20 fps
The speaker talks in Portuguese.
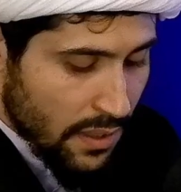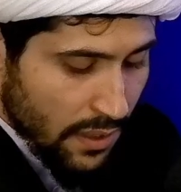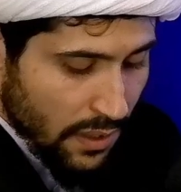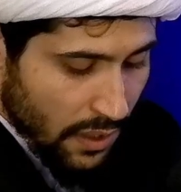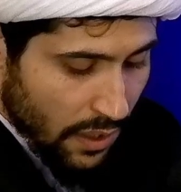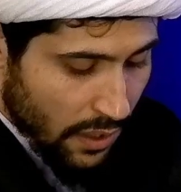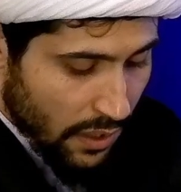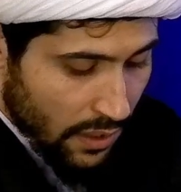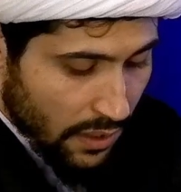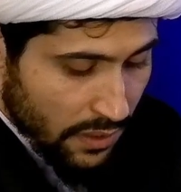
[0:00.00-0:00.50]

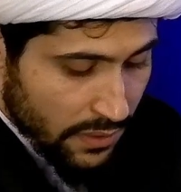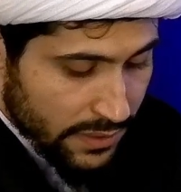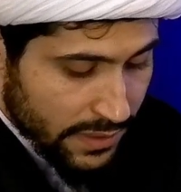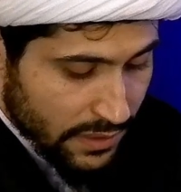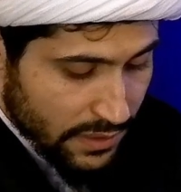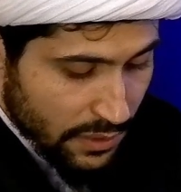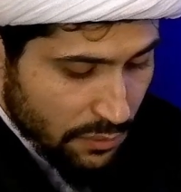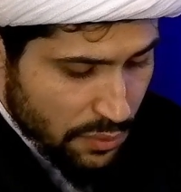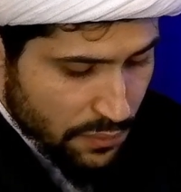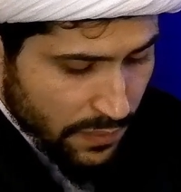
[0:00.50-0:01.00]
Ah,
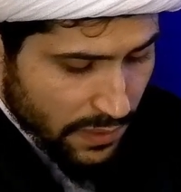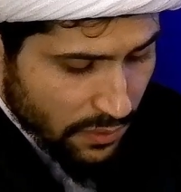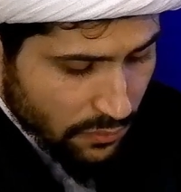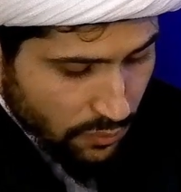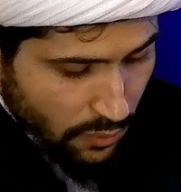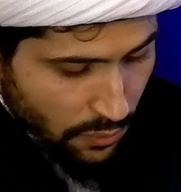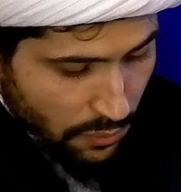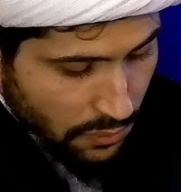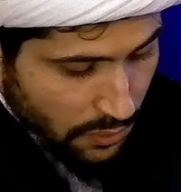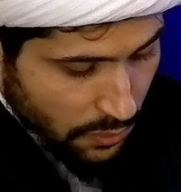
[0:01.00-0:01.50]
Deus fala no
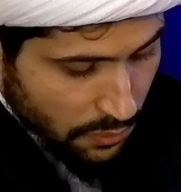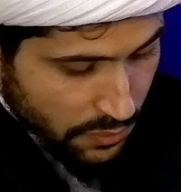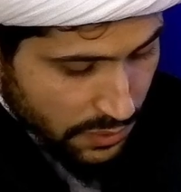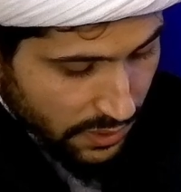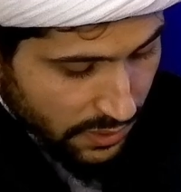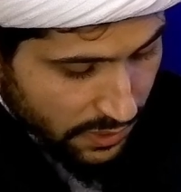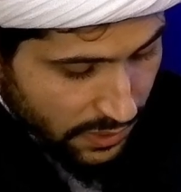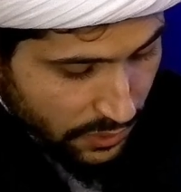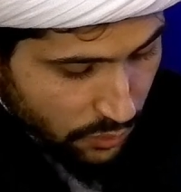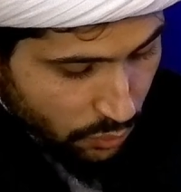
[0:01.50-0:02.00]
Alcorão
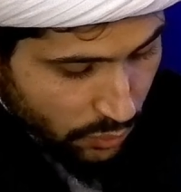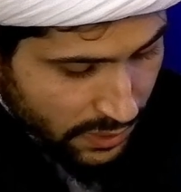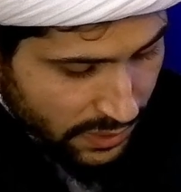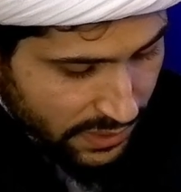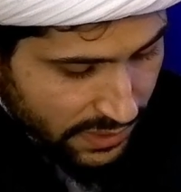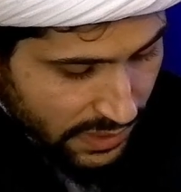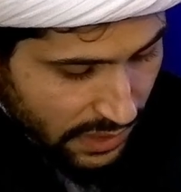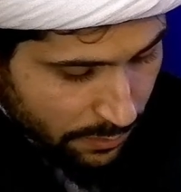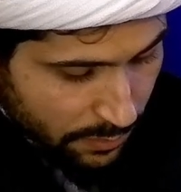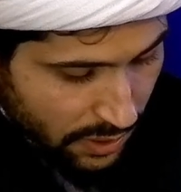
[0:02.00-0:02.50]
Sagrado:
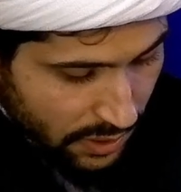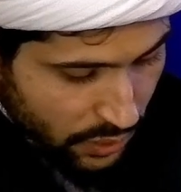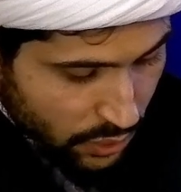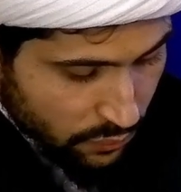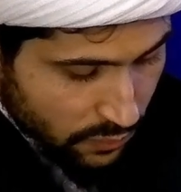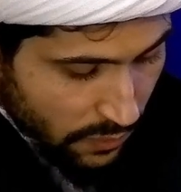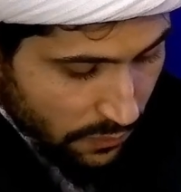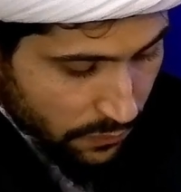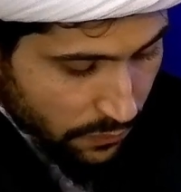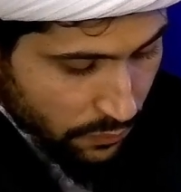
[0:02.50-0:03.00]
"Innama
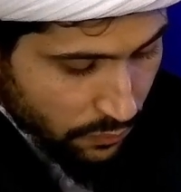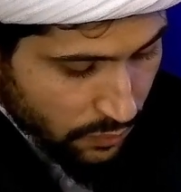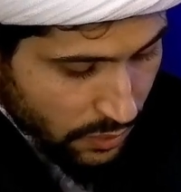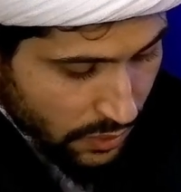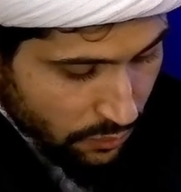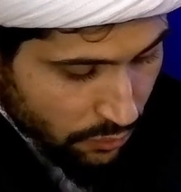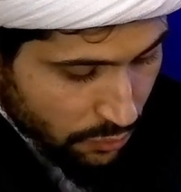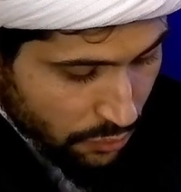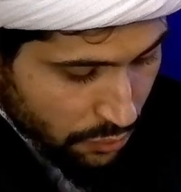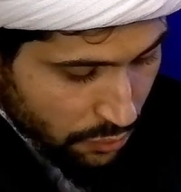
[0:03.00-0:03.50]
tuwaffuna
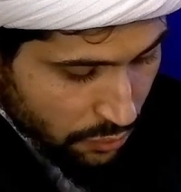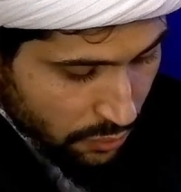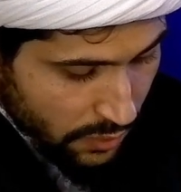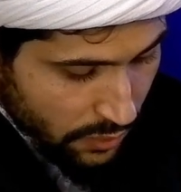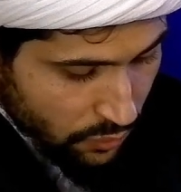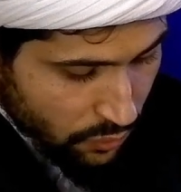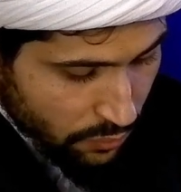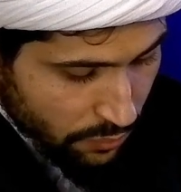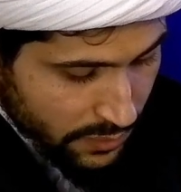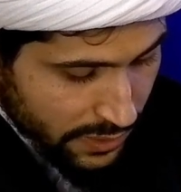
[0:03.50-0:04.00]

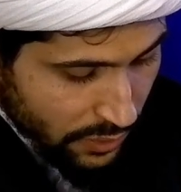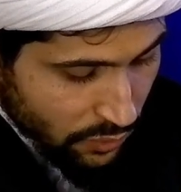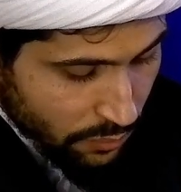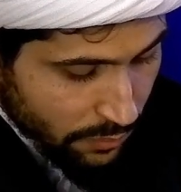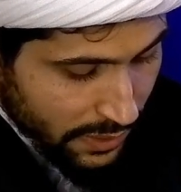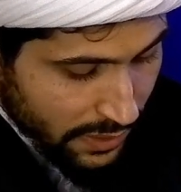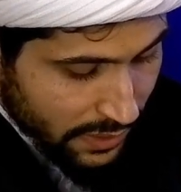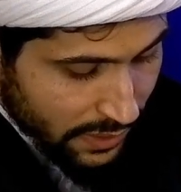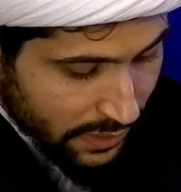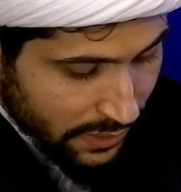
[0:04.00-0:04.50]
ujurakum yawm
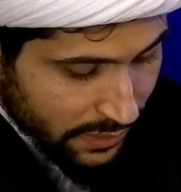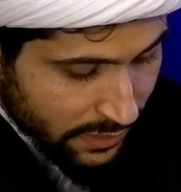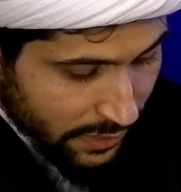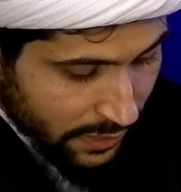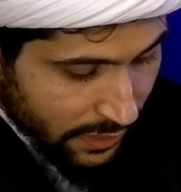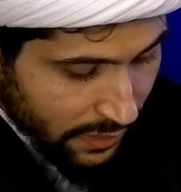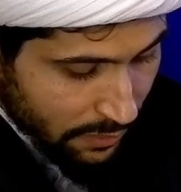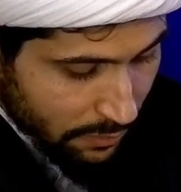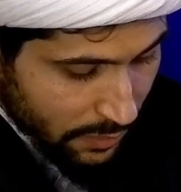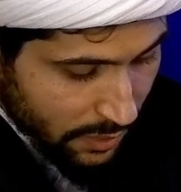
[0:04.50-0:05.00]

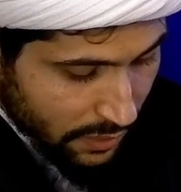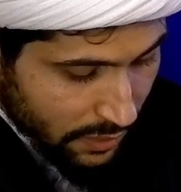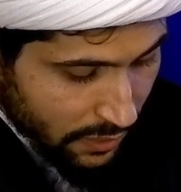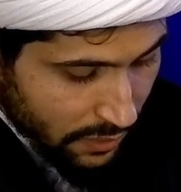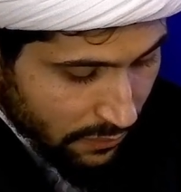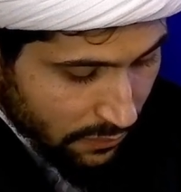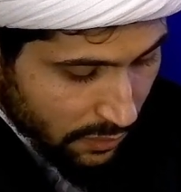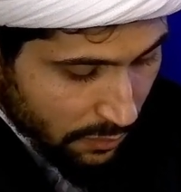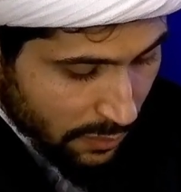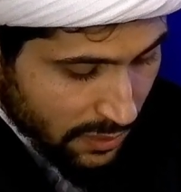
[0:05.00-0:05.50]
al-qiyamah,
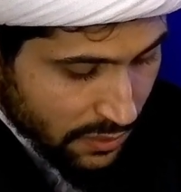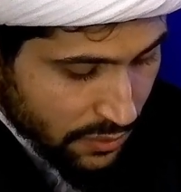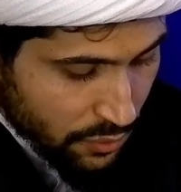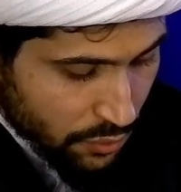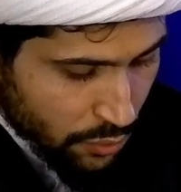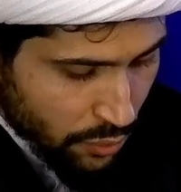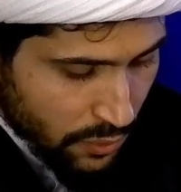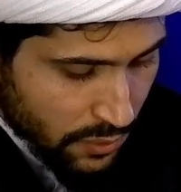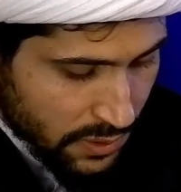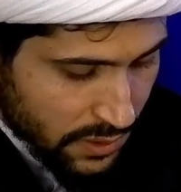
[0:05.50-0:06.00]
faman
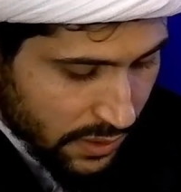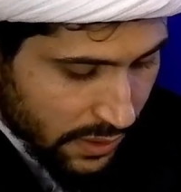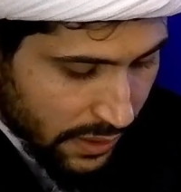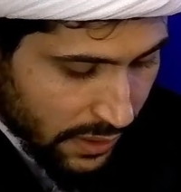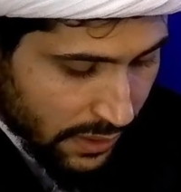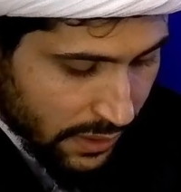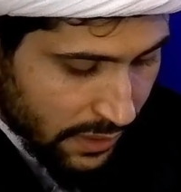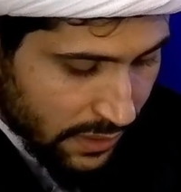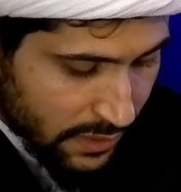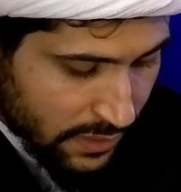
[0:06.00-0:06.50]

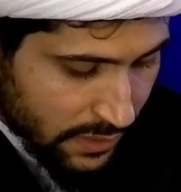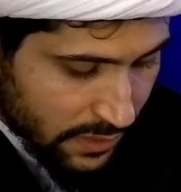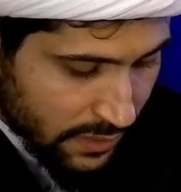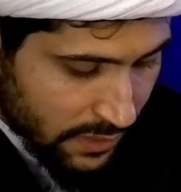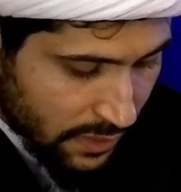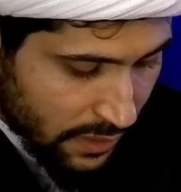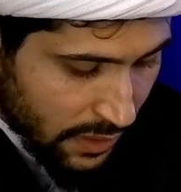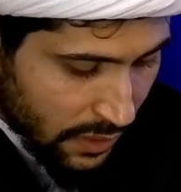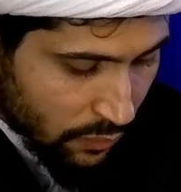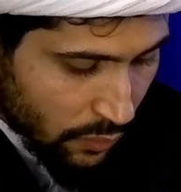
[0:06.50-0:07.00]
zuhziha 'anil
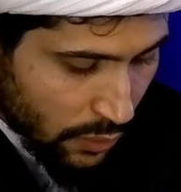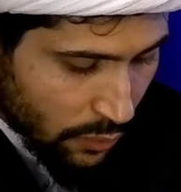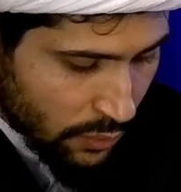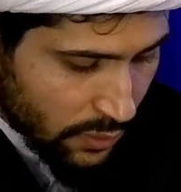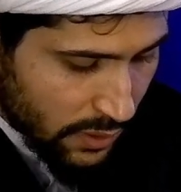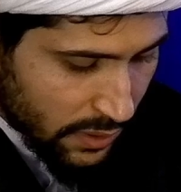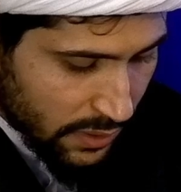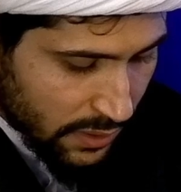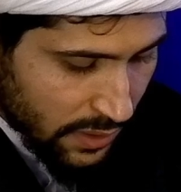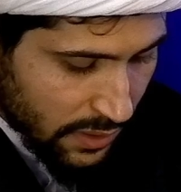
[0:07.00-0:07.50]
nar wa
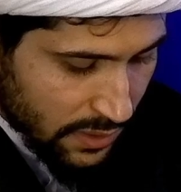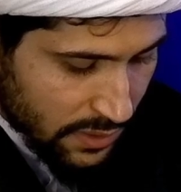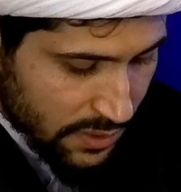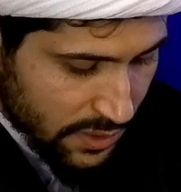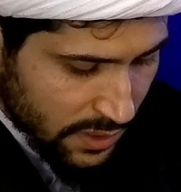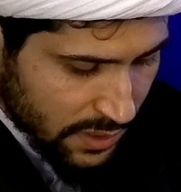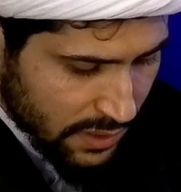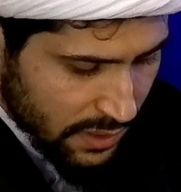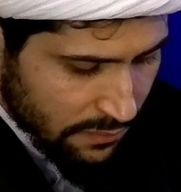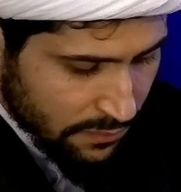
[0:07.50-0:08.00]
udkhila
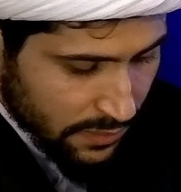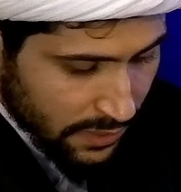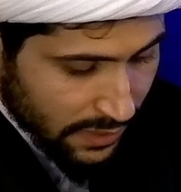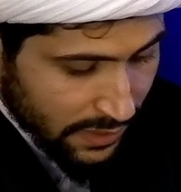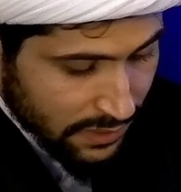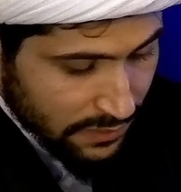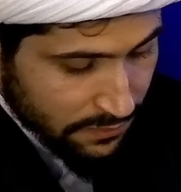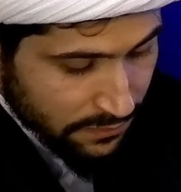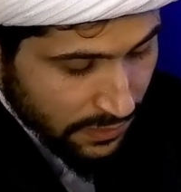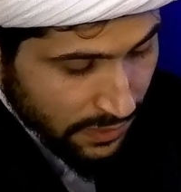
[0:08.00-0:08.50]
al-jannah
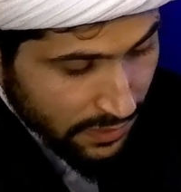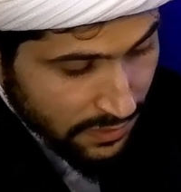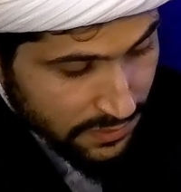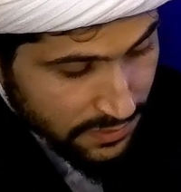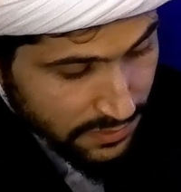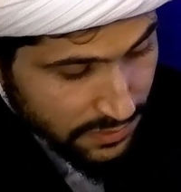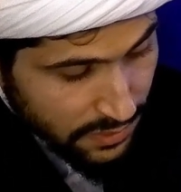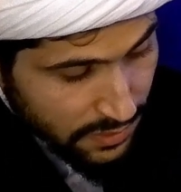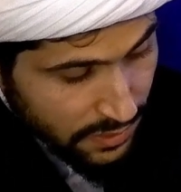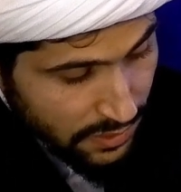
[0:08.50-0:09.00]
faqad
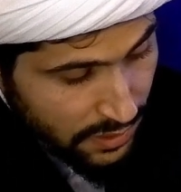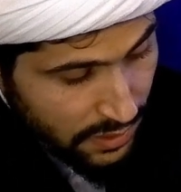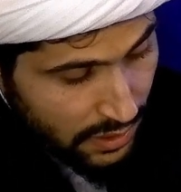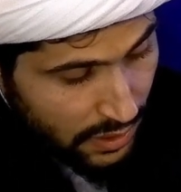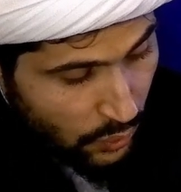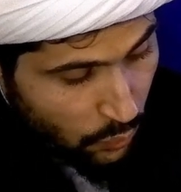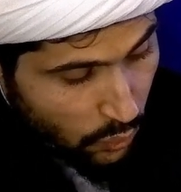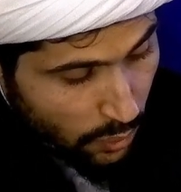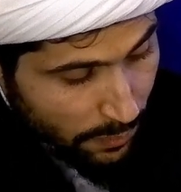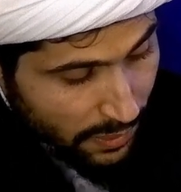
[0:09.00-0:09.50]
faz,
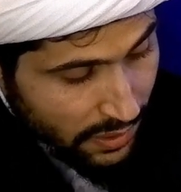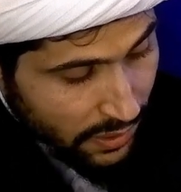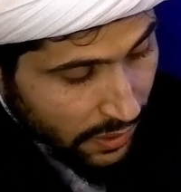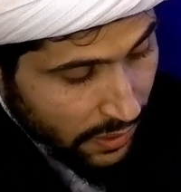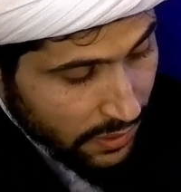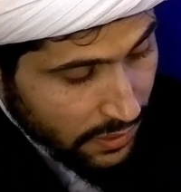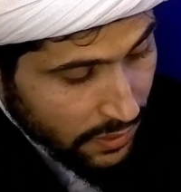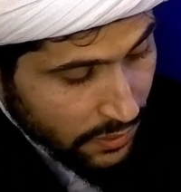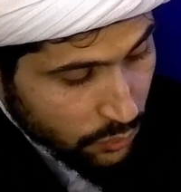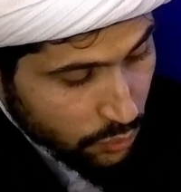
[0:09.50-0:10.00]
wa
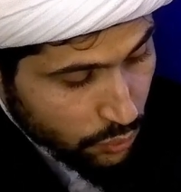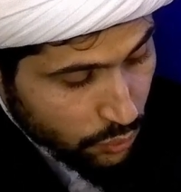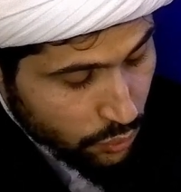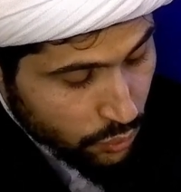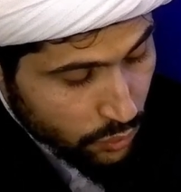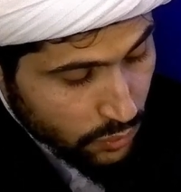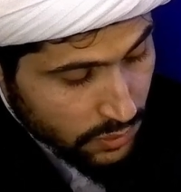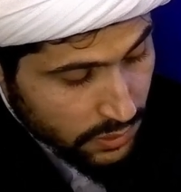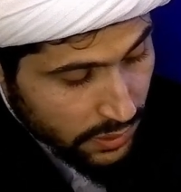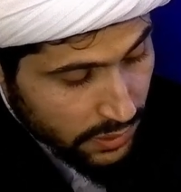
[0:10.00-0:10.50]

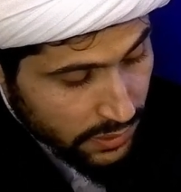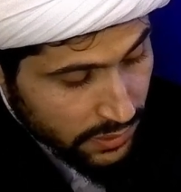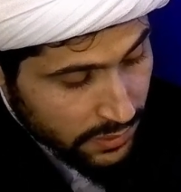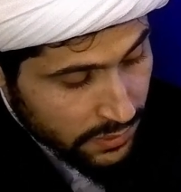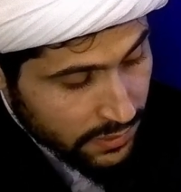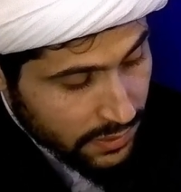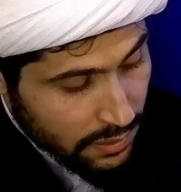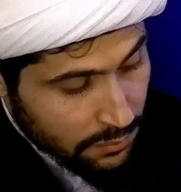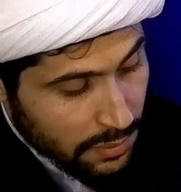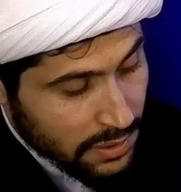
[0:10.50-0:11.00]
dunya
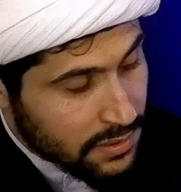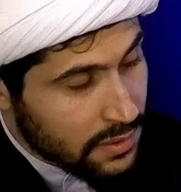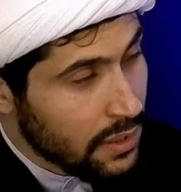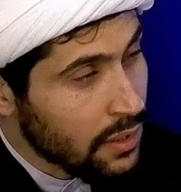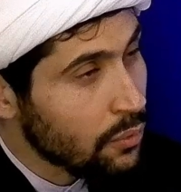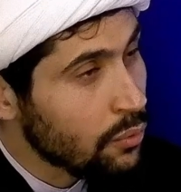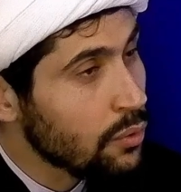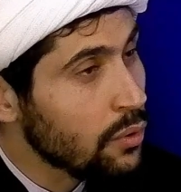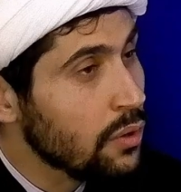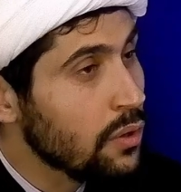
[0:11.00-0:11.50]
illa
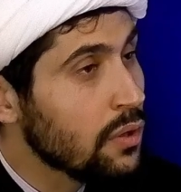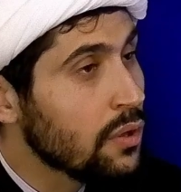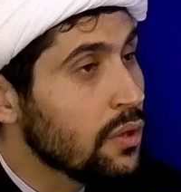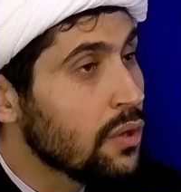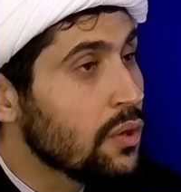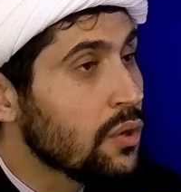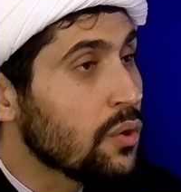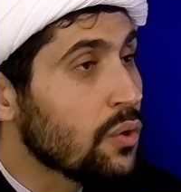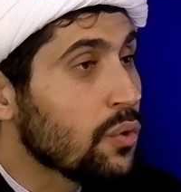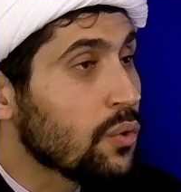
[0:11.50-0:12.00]
mata'ul
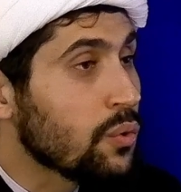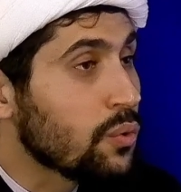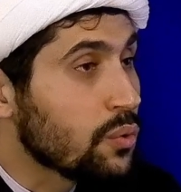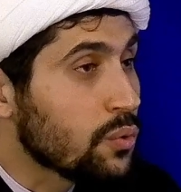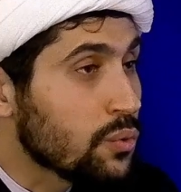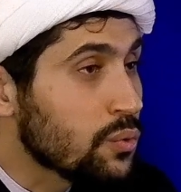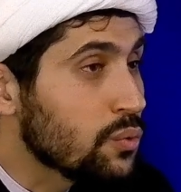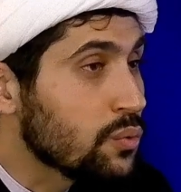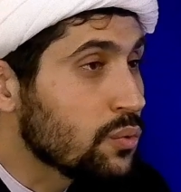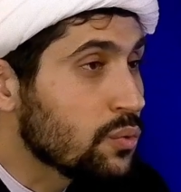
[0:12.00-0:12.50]

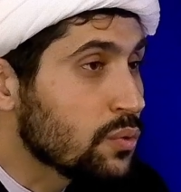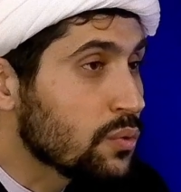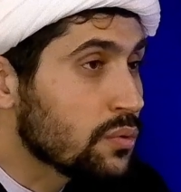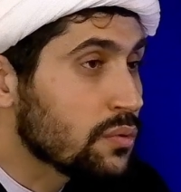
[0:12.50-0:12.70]
ghurur."